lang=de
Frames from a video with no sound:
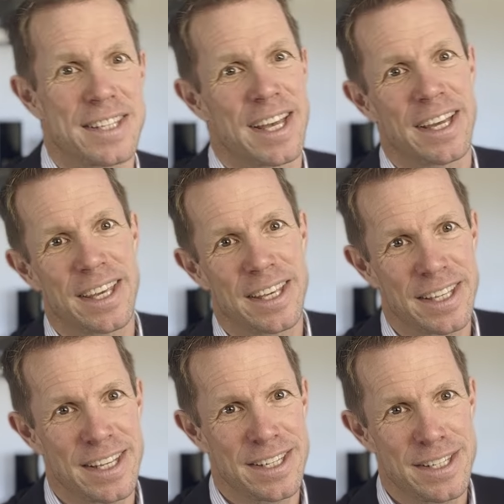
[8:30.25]
zeige ich
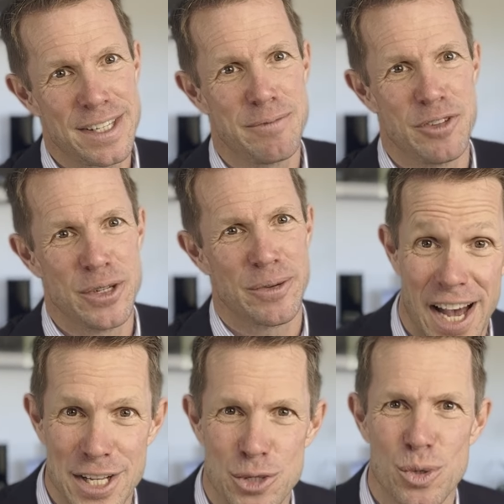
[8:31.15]
in diesem Video.
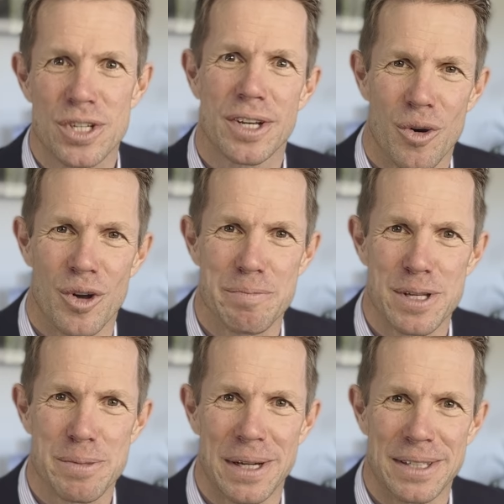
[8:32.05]
Alles Gute und
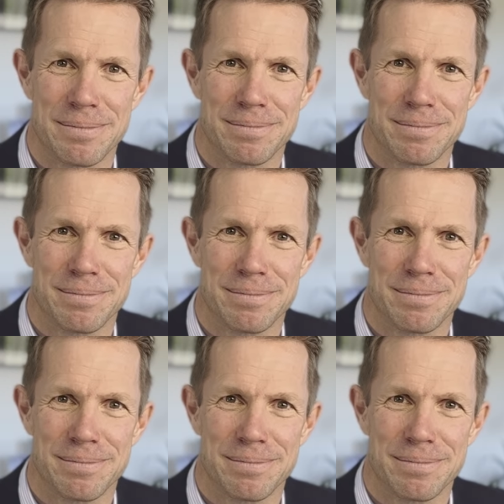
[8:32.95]
bis bald.